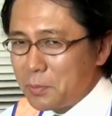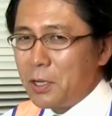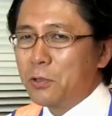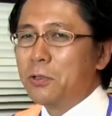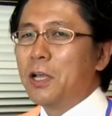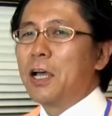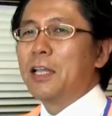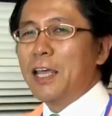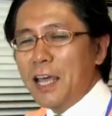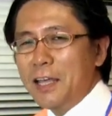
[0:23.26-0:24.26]
まあ世の
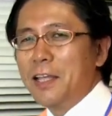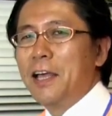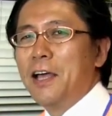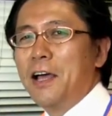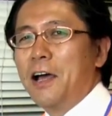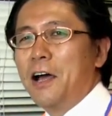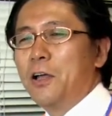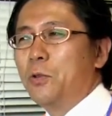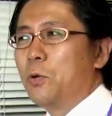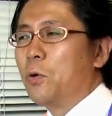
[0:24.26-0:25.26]
中ね
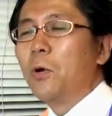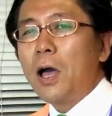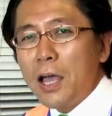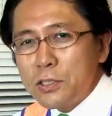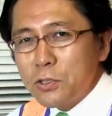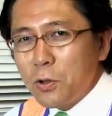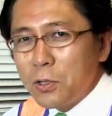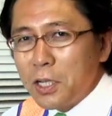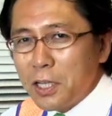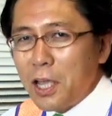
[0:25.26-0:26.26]
あのご会
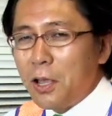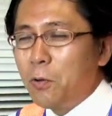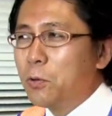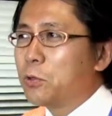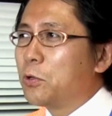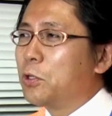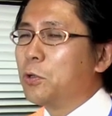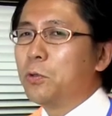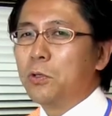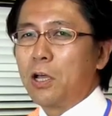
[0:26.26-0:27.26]
長でね本当に
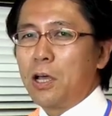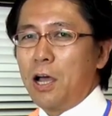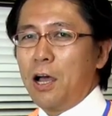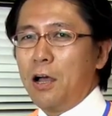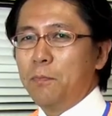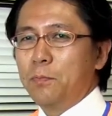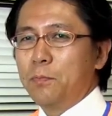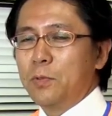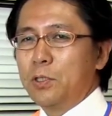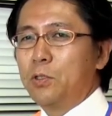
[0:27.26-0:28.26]
世の中
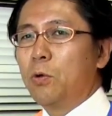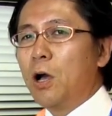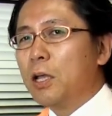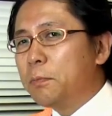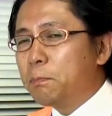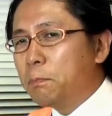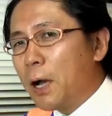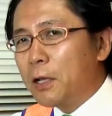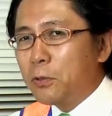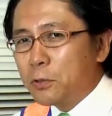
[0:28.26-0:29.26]
人がいっ
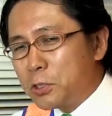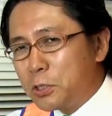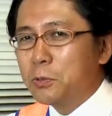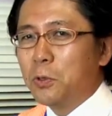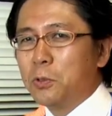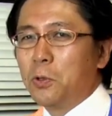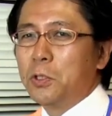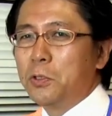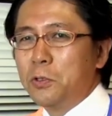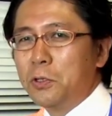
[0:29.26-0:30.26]
ぱいの中央
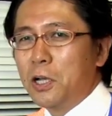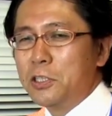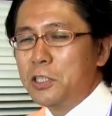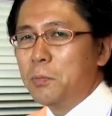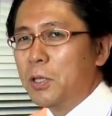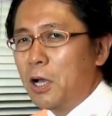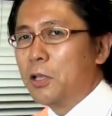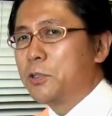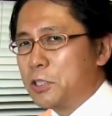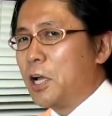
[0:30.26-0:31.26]
通りという感じで今
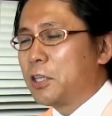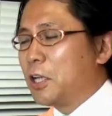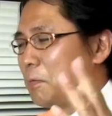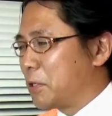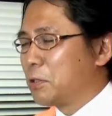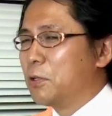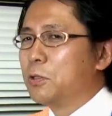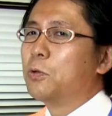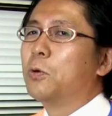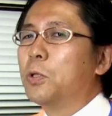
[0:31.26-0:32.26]
長野市になっています
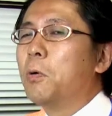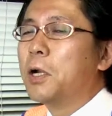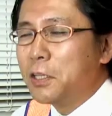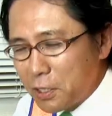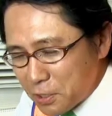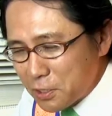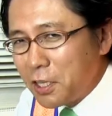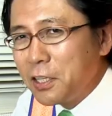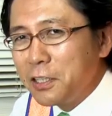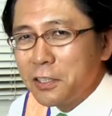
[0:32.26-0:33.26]
今日で終わりなんです
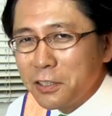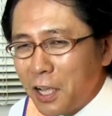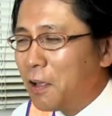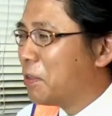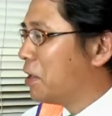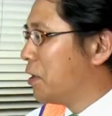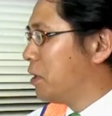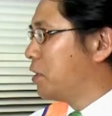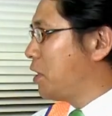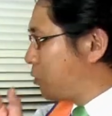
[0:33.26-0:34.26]
残念ですねで